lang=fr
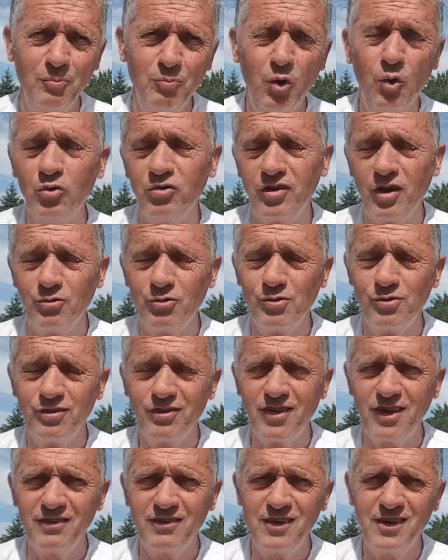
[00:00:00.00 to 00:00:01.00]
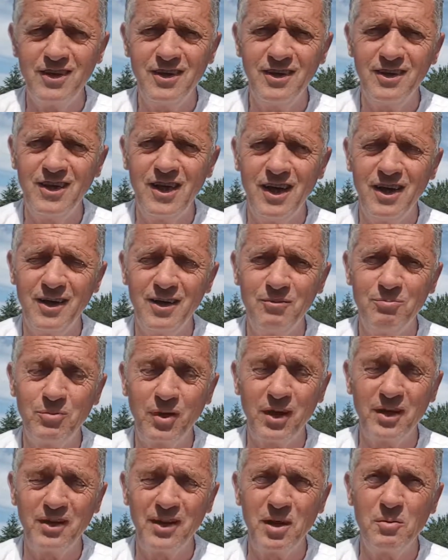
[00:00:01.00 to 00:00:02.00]
Bon, ça vous le savez, il y a
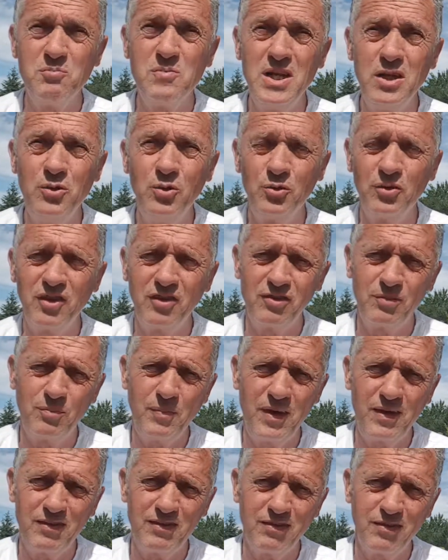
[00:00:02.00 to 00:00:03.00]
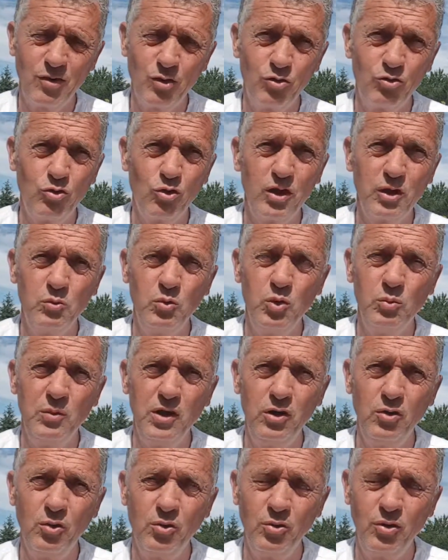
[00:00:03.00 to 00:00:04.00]
près d'un million d'espèces sur les 8
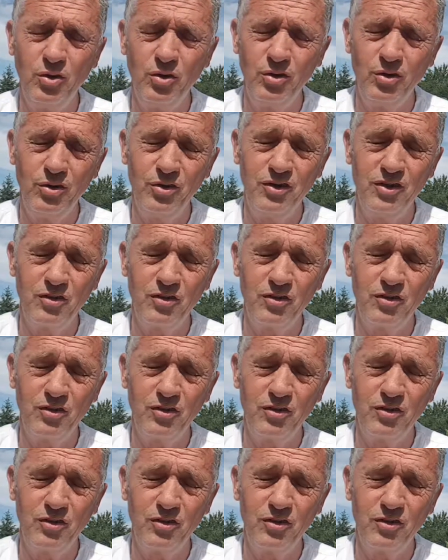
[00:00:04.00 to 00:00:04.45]
millions euh,